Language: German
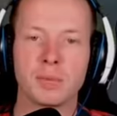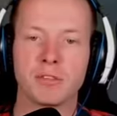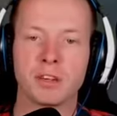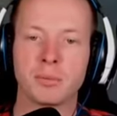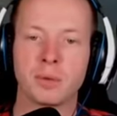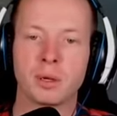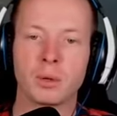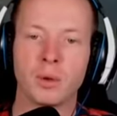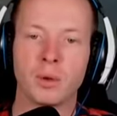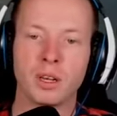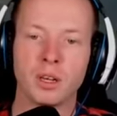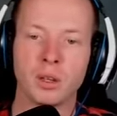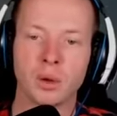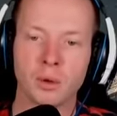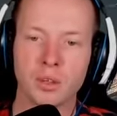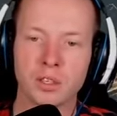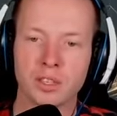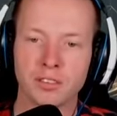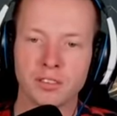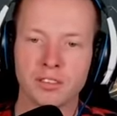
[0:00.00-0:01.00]
Seepferd manuell hier
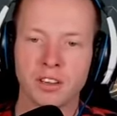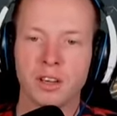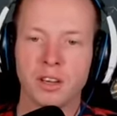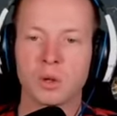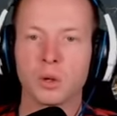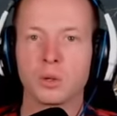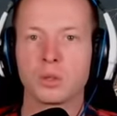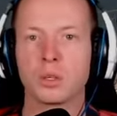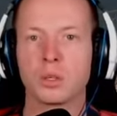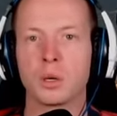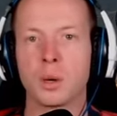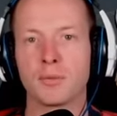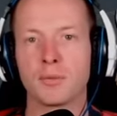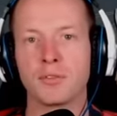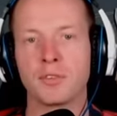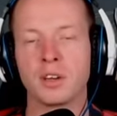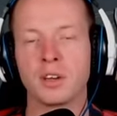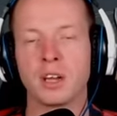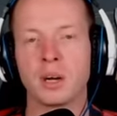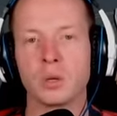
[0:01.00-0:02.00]
runterfahren, könnte den
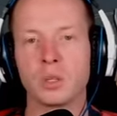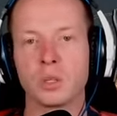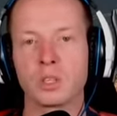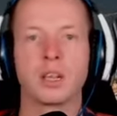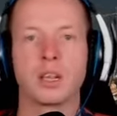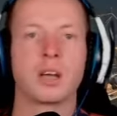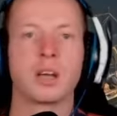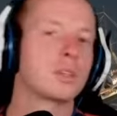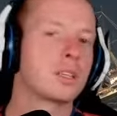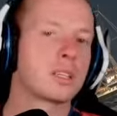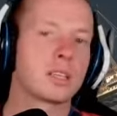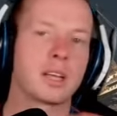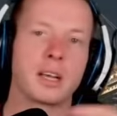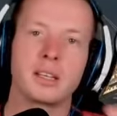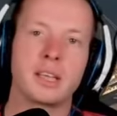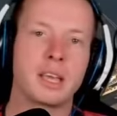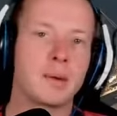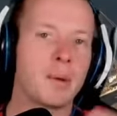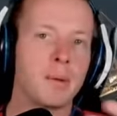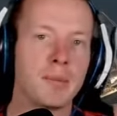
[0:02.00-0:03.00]
Hopfen wieder ausladen. Und das
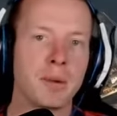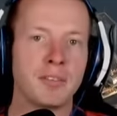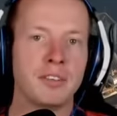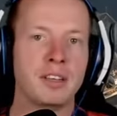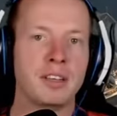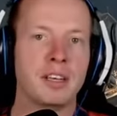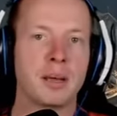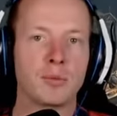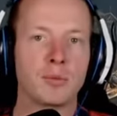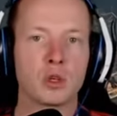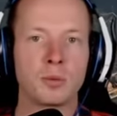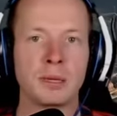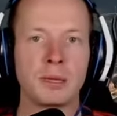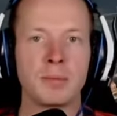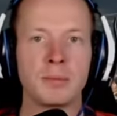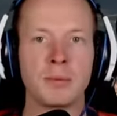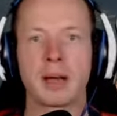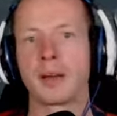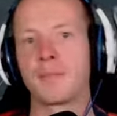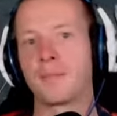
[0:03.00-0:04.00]
kann ich immer mal wieder im
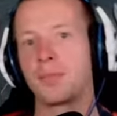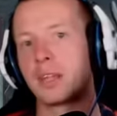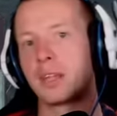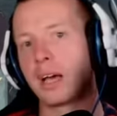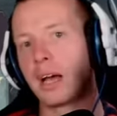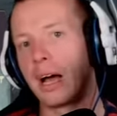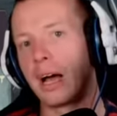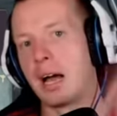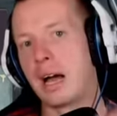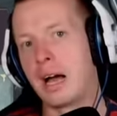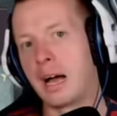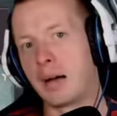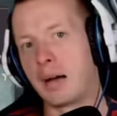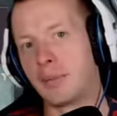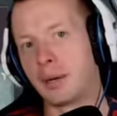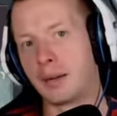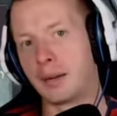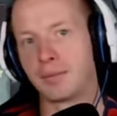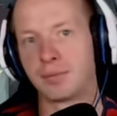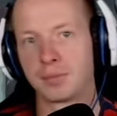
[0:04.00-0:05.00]
Spiel machen.
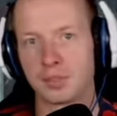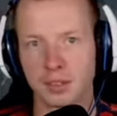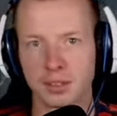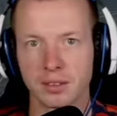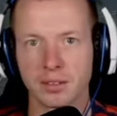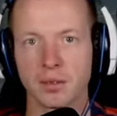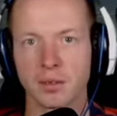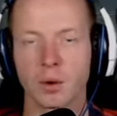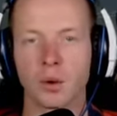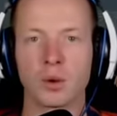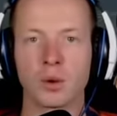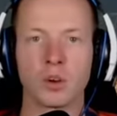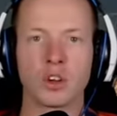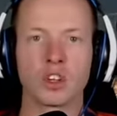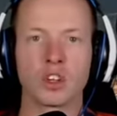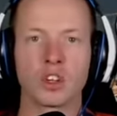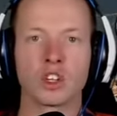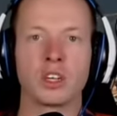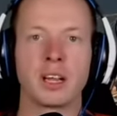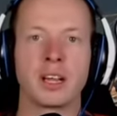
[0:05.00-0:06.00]
Aber, könnt ihr
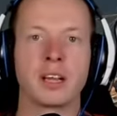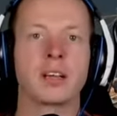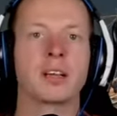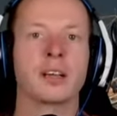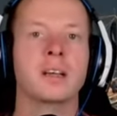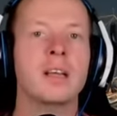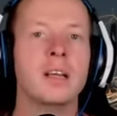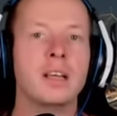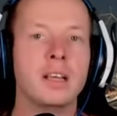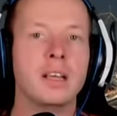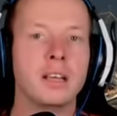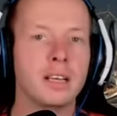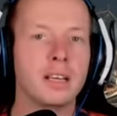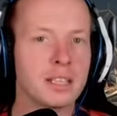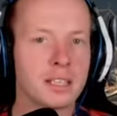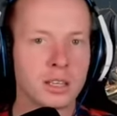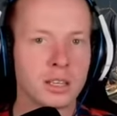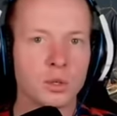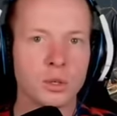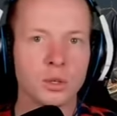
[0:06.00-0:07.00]
euch schon denken,
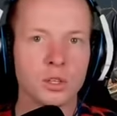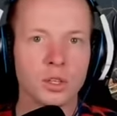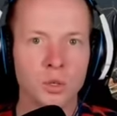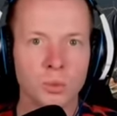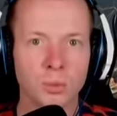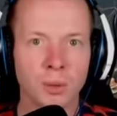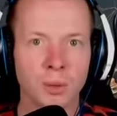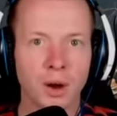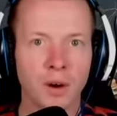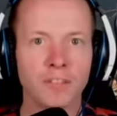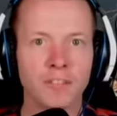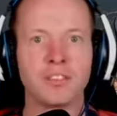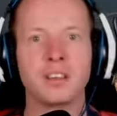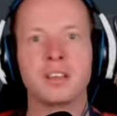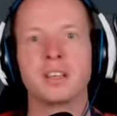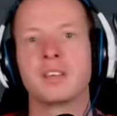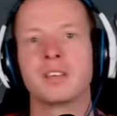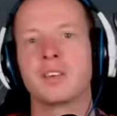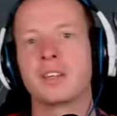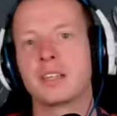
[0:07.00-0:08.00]
ist natürlich super
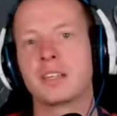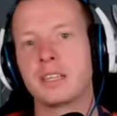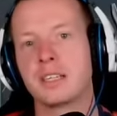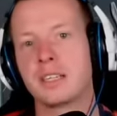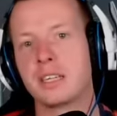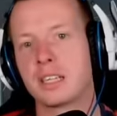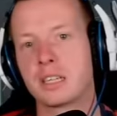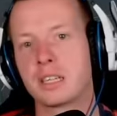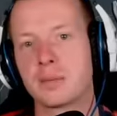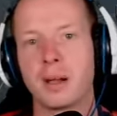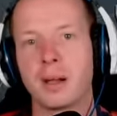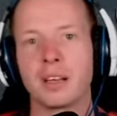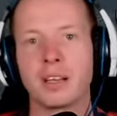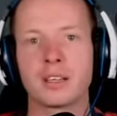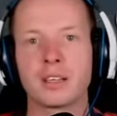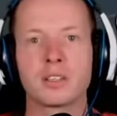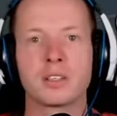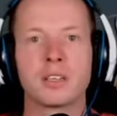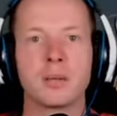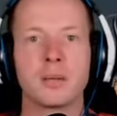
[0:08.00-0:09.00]
aufwendig, wenn ich das jedes Mal
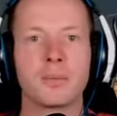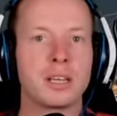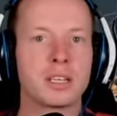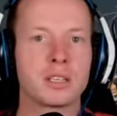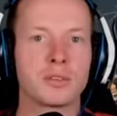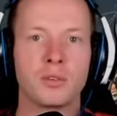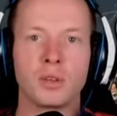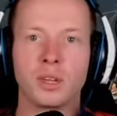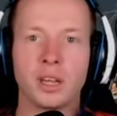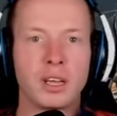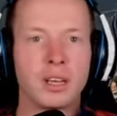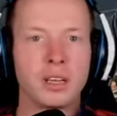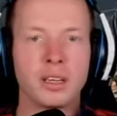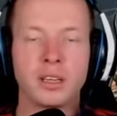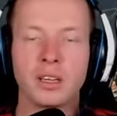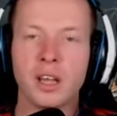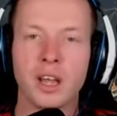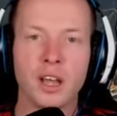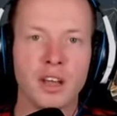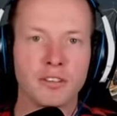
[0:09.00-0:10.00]
jetzt demnächst für
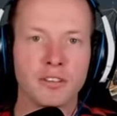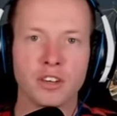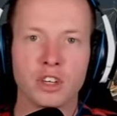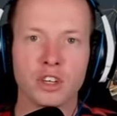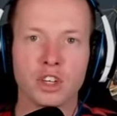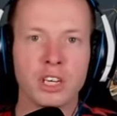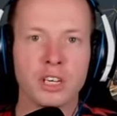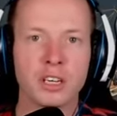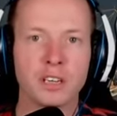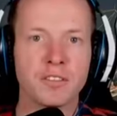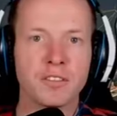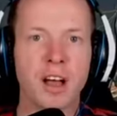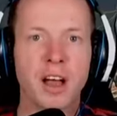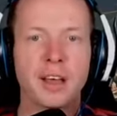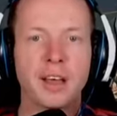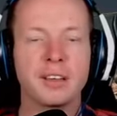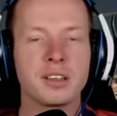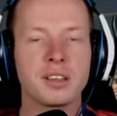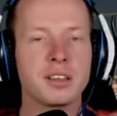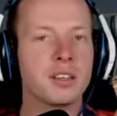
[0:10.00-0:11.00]
jede verschiedene
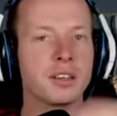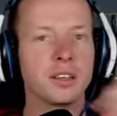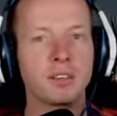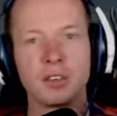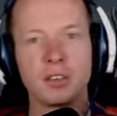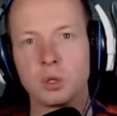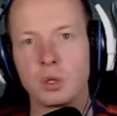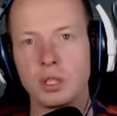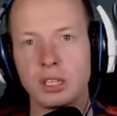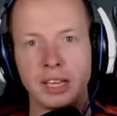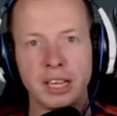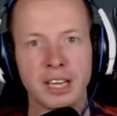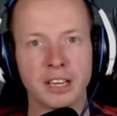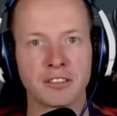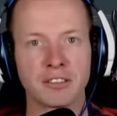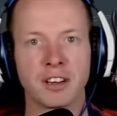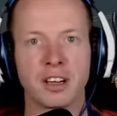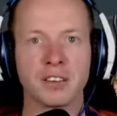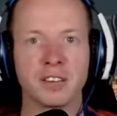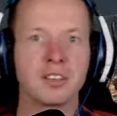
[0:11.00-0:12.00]
Ware, die ich irgendwie durch die
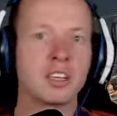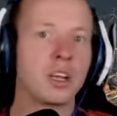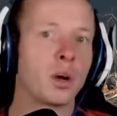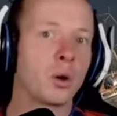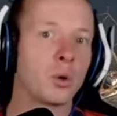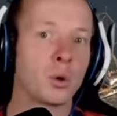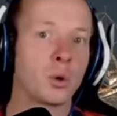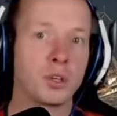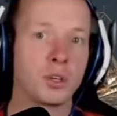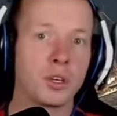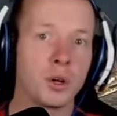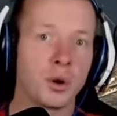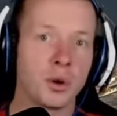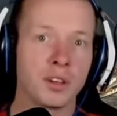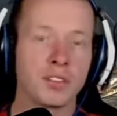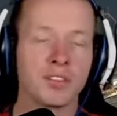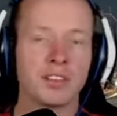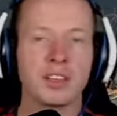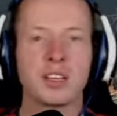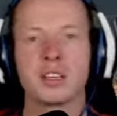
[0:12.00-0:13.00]
Gegend fahren will, auch noch in die
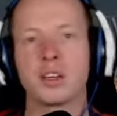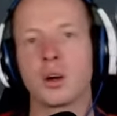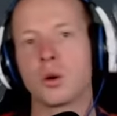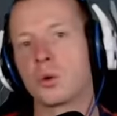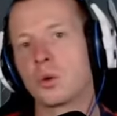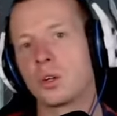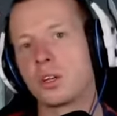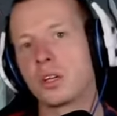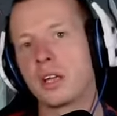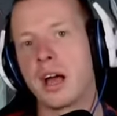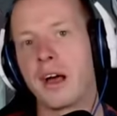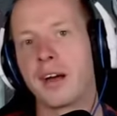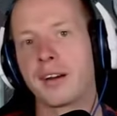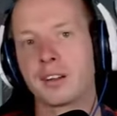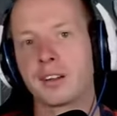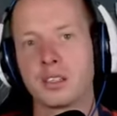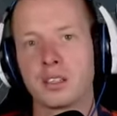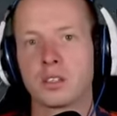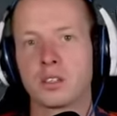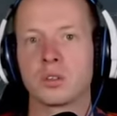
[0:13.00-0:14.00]
neue Welt, auch noch in die
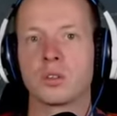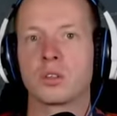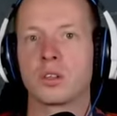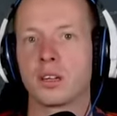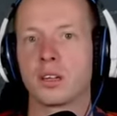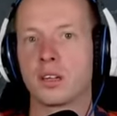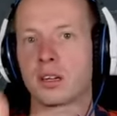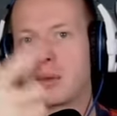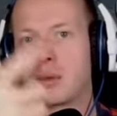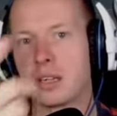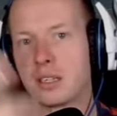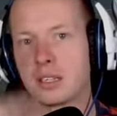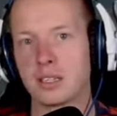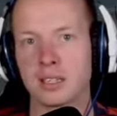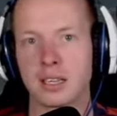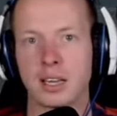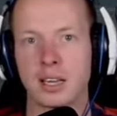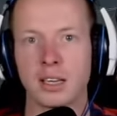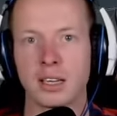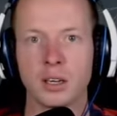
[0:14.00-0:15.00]
Arktis und dann demnächst
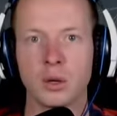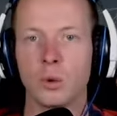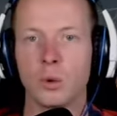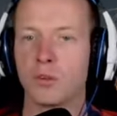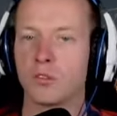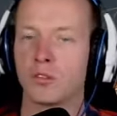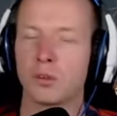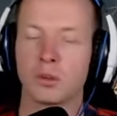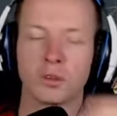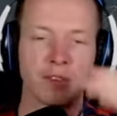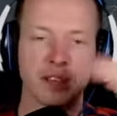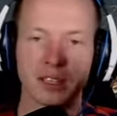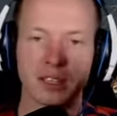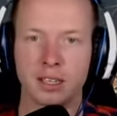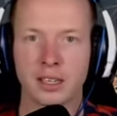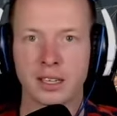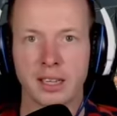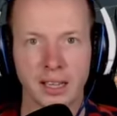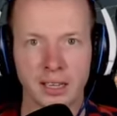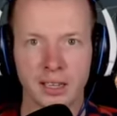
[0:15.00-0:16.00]
ins Land der Löwen und
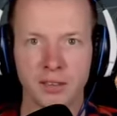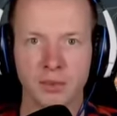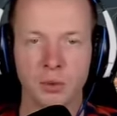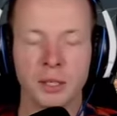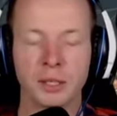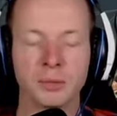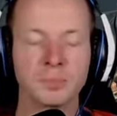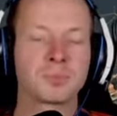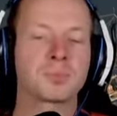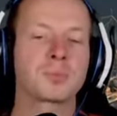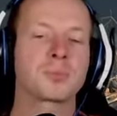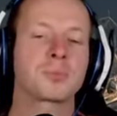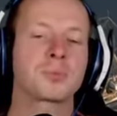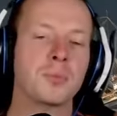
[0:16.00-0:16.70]
weiß der Geier wohin.